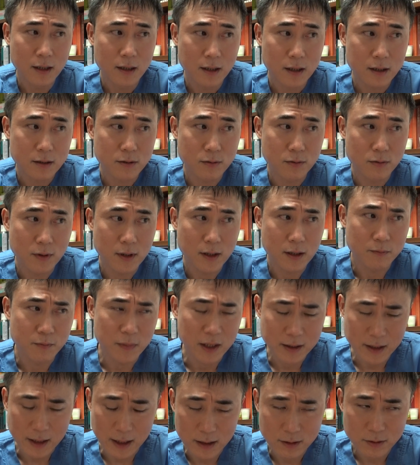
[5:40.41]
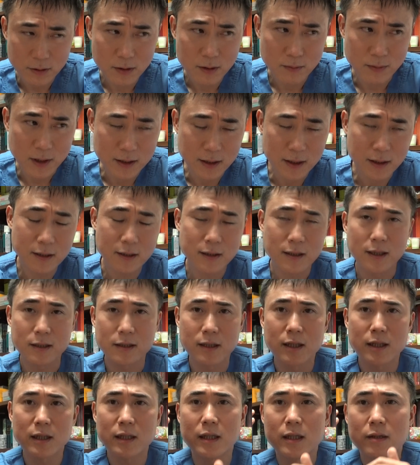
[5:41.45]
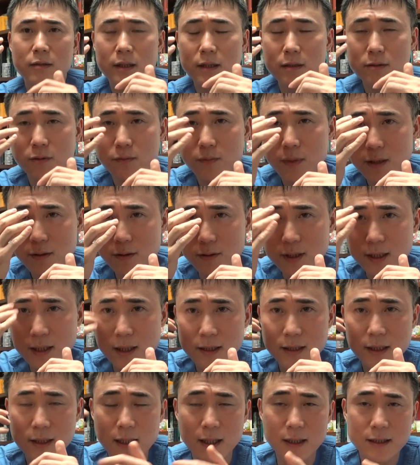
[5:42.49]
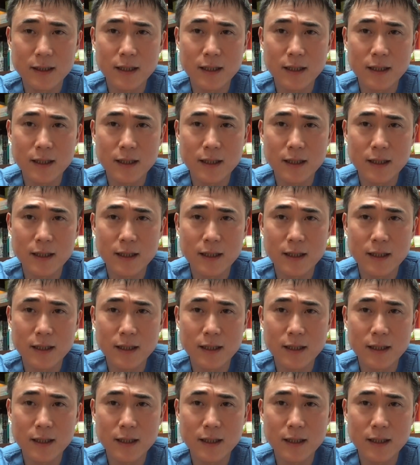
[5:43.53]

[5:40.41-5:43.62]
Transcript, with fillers: あとは、まあ、例えばね片側の目の開きが